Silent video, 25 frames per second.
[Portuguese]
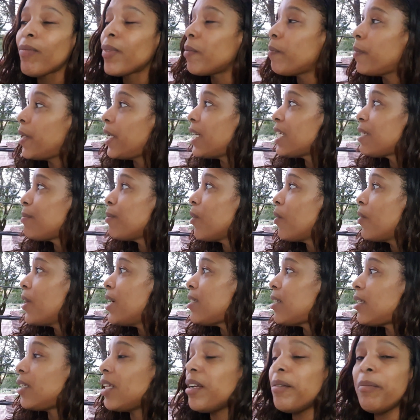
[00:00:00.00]
Mesmo com
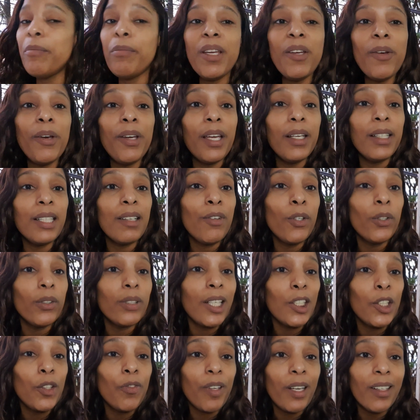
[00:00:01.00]
esse tempinho aqui que dá
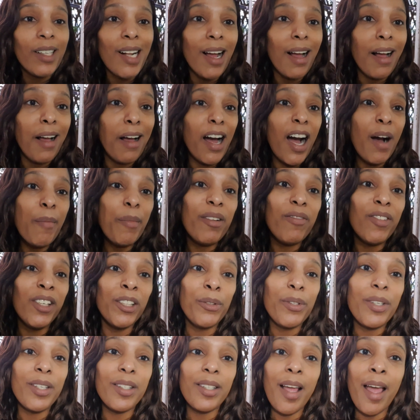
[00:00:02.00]
vontade de ficar na cama
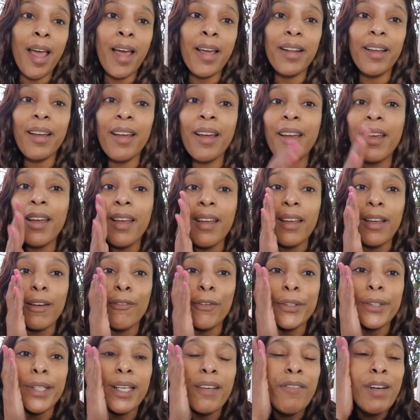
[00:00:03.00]
vendo série, eu
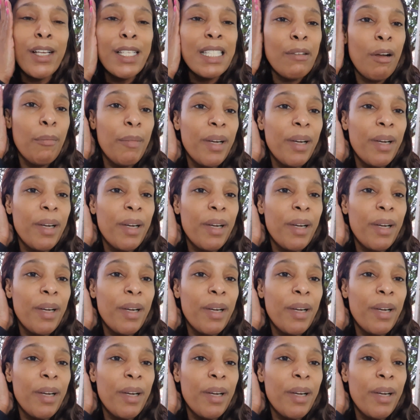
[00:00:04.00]
vou ter que fazer uma